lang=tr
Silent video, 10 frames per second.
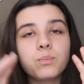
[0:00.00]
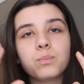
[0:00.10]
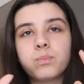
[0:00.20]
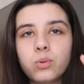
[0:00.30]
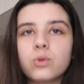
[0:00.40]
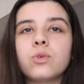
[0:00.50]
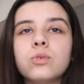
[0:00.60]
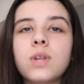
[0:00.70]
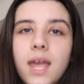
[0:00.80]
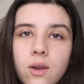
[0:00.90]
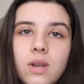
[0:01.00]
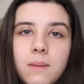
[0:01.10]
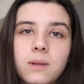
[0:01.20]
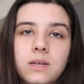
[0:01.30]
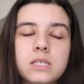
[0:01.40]
İşte bugünün en
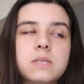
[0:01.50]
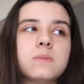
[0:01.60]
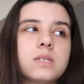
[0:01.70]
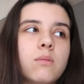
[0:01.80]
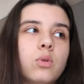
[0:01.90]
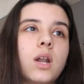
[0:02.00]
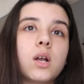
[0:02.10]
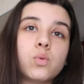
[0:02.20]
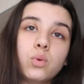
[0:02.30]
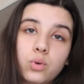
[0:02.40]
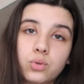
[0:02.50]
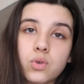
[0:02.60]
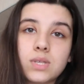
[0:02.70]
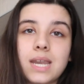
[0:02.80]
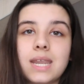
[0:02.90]
önemli kısmı tam olarak uyku
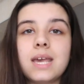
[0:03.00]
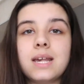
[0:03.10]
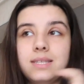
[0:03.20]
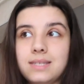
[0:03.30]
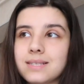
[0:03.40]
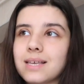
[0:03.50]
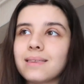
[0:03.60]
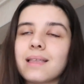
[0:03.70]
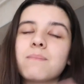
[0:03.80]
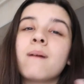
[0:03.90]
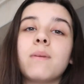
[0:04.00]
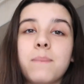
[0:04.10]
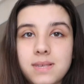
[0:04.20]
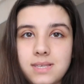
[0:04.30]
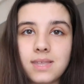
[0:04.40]
düzeni, stres atlatma
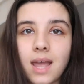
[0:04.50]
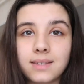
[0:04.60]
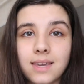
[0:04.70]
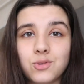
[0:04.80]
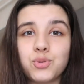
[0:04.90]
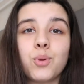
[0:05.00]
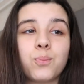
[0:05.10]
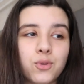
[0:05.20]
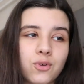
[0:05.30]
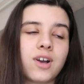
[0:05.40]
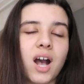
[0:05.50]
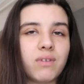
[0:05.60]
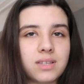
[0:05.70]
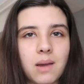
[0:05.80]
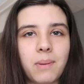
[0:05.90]
ve besinden geçiyor. Bugün
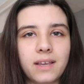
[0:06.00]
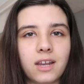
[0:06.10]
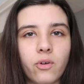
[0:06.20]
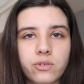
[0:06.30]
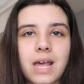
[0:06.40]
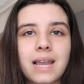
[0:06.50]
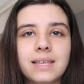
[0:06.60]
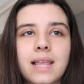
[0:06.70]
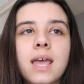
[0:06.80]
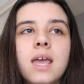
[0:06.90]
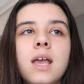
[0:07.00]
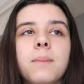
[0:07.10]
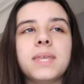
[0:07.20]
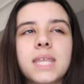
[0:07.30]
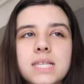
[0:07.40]
kahvaltı yaparken özellikle
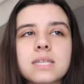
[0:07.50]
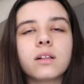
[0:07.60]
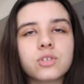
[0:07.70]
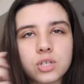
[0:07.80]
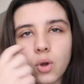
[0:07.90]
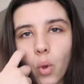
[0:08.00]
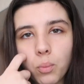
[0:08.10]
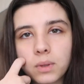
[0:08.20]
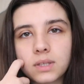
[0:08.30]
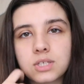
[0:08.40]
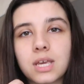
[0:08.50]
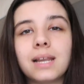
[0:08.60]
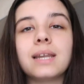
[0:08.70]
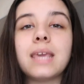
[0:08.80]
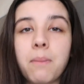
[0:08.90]
midenizin alışık olmadığı
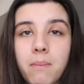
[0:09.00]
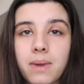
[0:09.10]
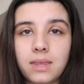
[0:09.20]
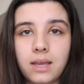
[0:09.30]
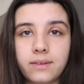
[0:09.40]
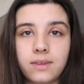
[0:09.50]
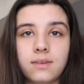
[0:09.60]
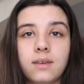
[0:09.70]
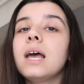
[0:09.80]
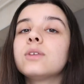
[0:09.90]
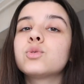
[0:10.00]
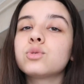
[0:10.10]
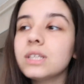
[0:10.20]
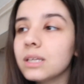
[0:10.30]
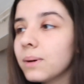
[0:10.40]
şeyleri yememeye dikkat edin.
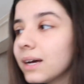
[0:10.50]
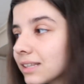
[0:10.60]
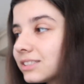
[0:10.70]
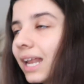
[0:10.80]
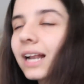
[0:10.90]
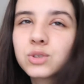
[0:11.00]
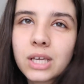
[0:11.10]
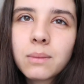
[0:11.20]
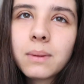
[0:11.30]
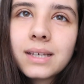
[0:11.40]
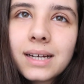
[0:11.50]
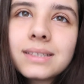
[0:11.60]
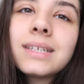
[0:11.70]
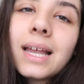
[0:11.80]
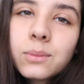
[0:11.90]
Tuzlu ya da baharatlı şeyler tüketmeye
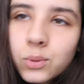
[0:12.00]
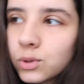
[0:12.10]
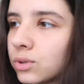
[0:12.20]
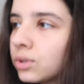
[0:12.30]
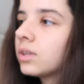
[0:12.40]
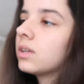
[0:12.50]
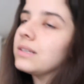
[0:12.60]
dikkat edin. Yani bugün